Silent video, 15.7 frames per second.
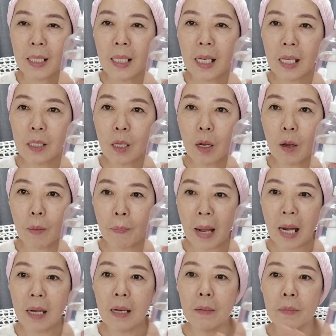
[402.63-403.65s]
그래서
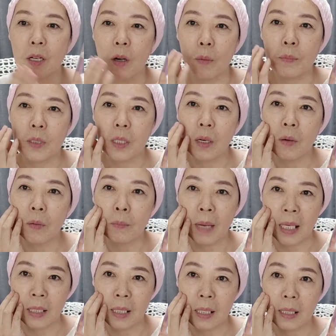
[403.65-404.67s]
바르면 엄청
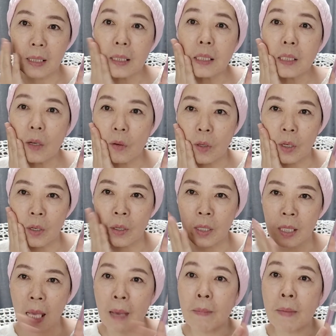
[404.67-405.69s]
많이
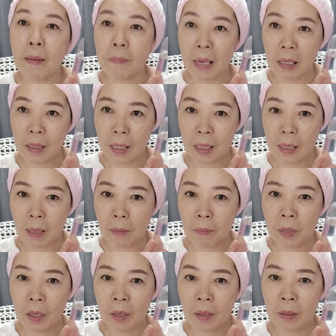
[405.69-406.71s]
끈적거려요. 얘만 바르게
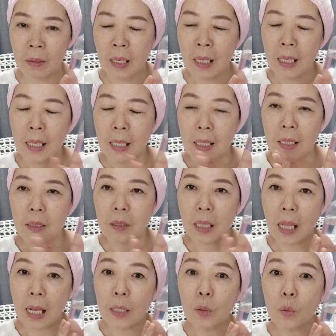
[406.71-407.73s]
되면. 그래서
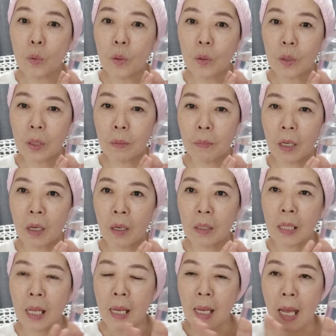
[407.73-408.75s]

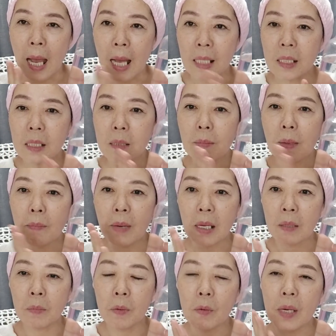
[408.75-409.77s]
되도록이면 아침에
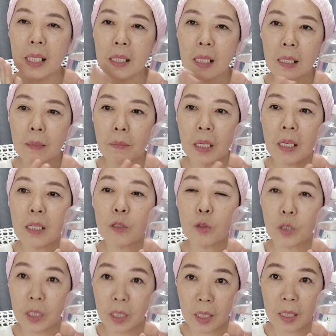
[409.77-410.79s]
바르면 화장이 밀릴
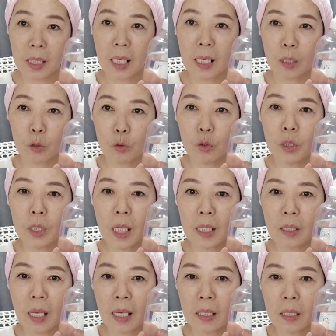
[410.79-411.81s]
수 있으니까
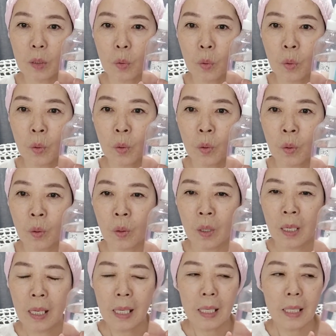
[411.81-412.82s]
주의해서 하시고,